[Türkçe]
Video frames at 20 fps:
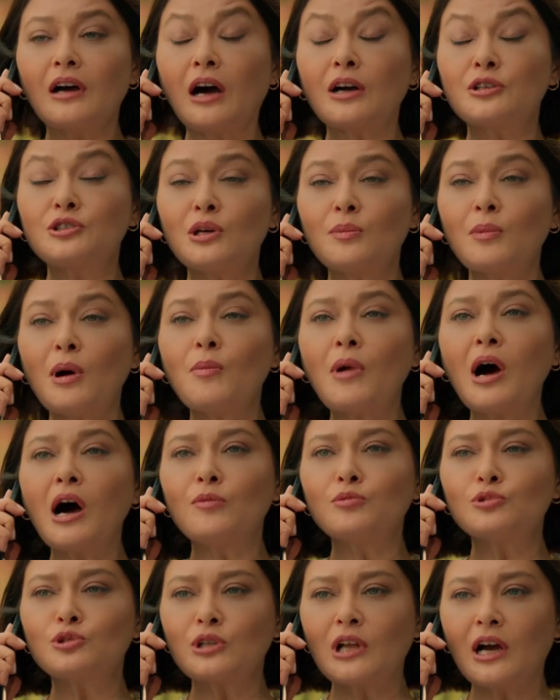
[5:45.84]
Akşama
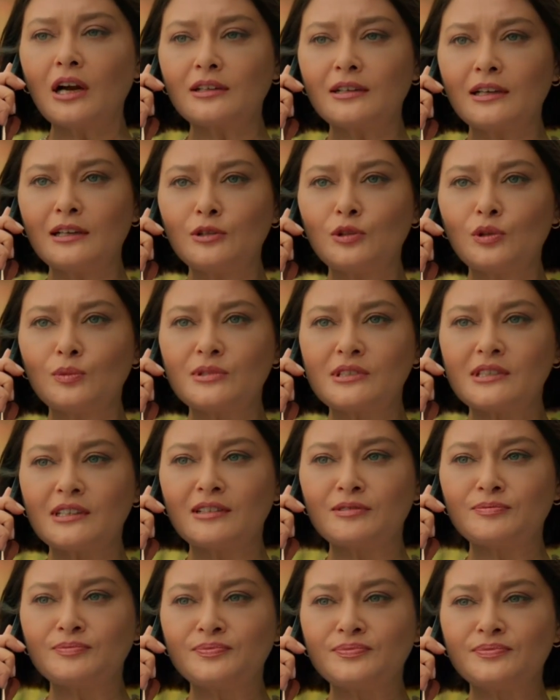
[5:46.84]
Mahmutlar geliyor
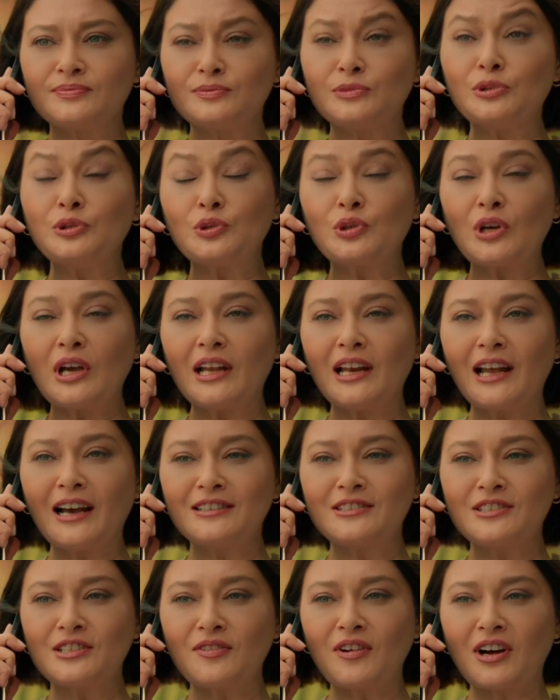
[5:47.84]
bize. Büyük
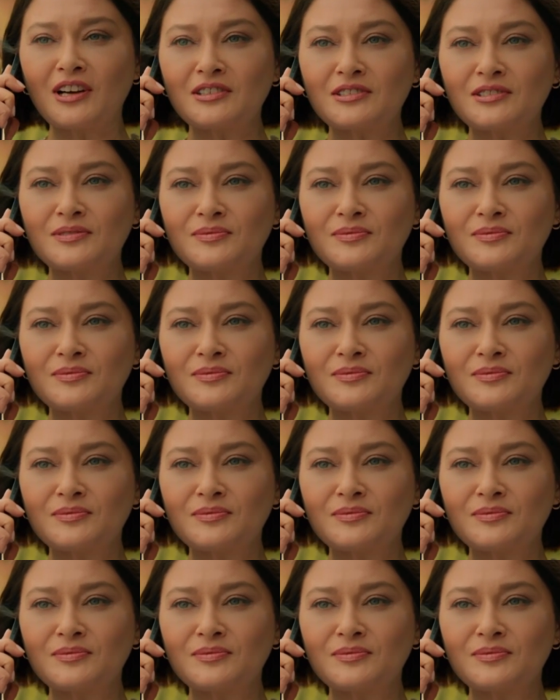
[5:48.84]
eğlence var.